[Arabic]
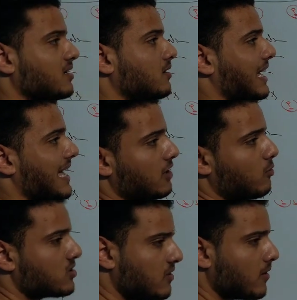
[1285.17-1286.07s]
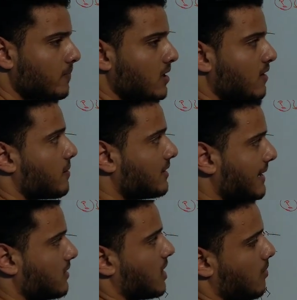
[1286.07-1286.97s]
يعني هيحصل خلل في الوظيفه
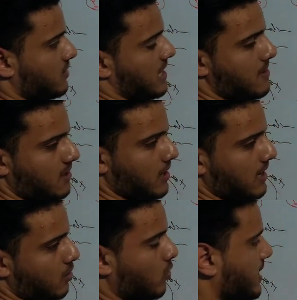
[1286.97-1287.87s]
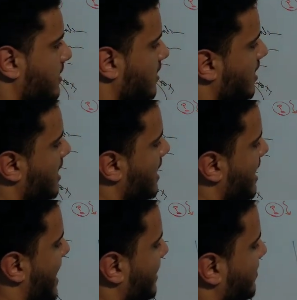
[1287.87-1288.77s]
فبالتالي ضربات قلب هتبقى ايه؟ قليله.
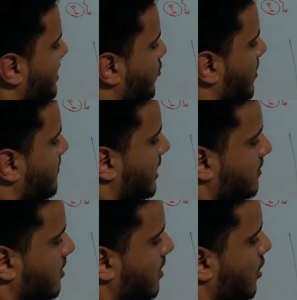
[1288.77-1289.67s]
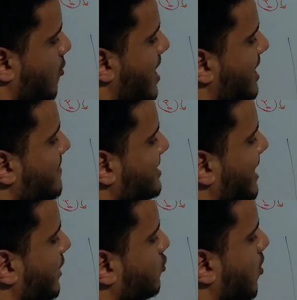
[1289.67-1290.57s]
حاجه ثانيه مهمه جدا واحد
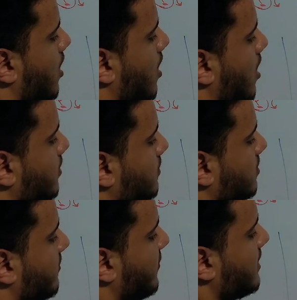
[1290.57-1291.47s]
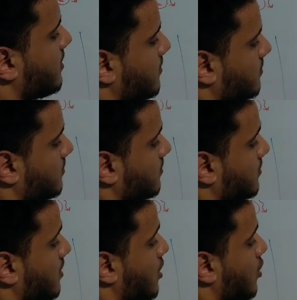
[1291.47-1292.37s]
مثلا عنده هارت فيلير
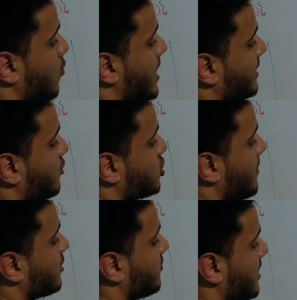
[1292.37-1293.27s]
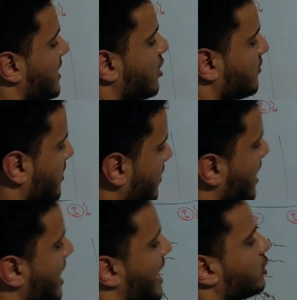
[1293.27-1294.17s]
واحد عنده شباب هارت فيلير يعني هارت
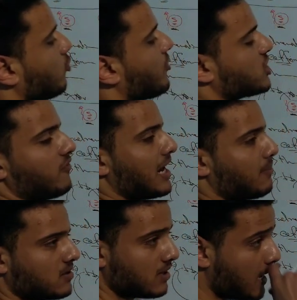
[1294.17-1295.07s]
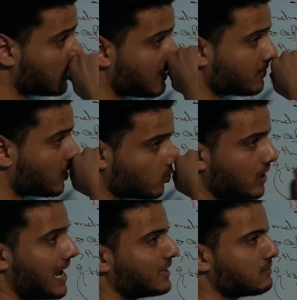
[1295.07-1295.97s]
فيلير عنده فشل في القلب اصلا عضله القلب
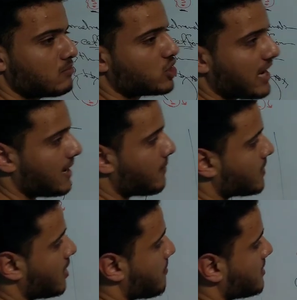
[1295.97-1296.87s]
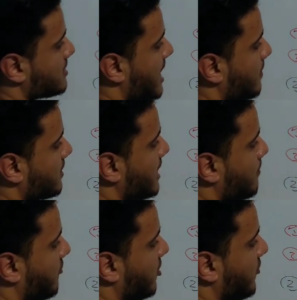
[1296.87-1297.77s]
بتاعته الى حد ما مش شغاله بتستقبل
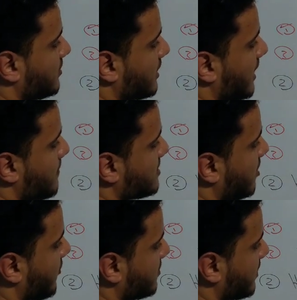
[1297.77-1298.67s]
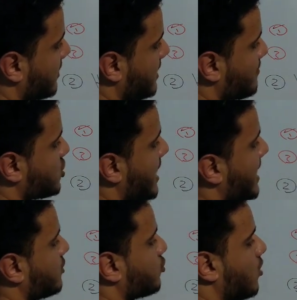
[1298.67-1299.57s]
الدم في الفنتركل بس الفنتركل ده
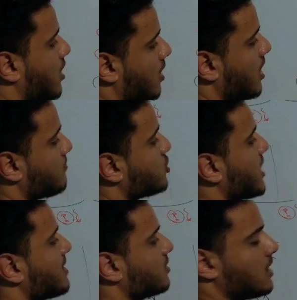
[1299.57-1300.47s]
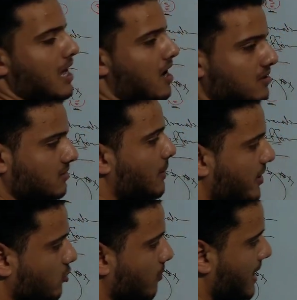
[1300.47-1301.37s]
مش قادر يضخها مش قادر يطلعها اصلا
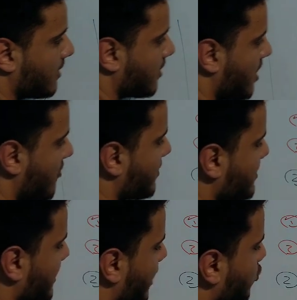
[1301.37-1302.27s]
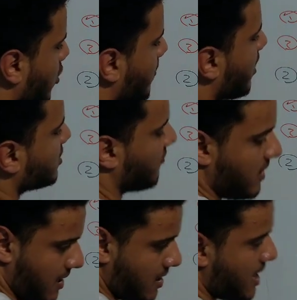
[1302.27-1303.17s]
ده مرض خد بالك فالناس اللي عندهم
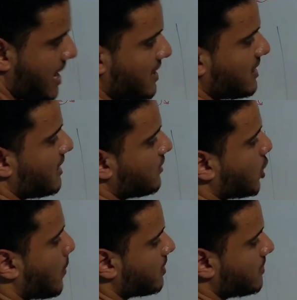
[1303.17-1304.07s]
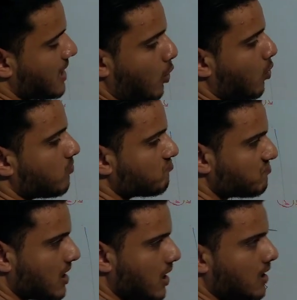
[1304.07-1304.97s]
هارت فيلير هتلاقي الانقباض بتاعه
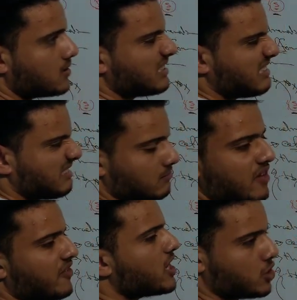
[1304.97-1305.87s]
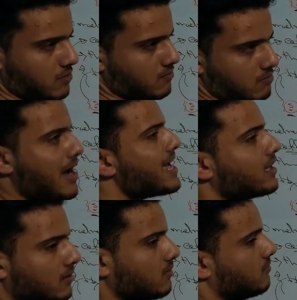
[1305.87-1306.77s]
اه مفيش
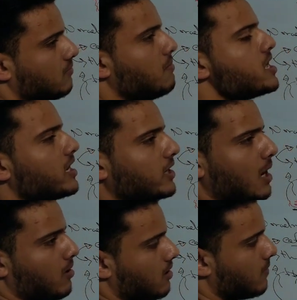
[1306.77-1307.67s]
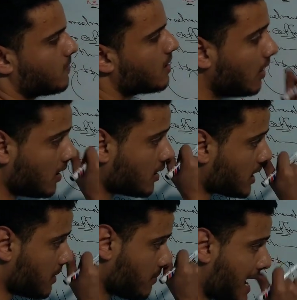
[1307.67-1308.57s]
ميت ميح يابا
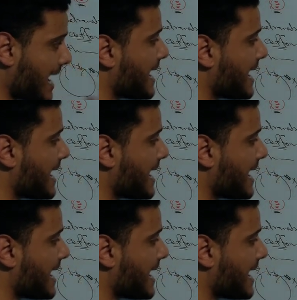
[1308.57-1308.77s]
طيب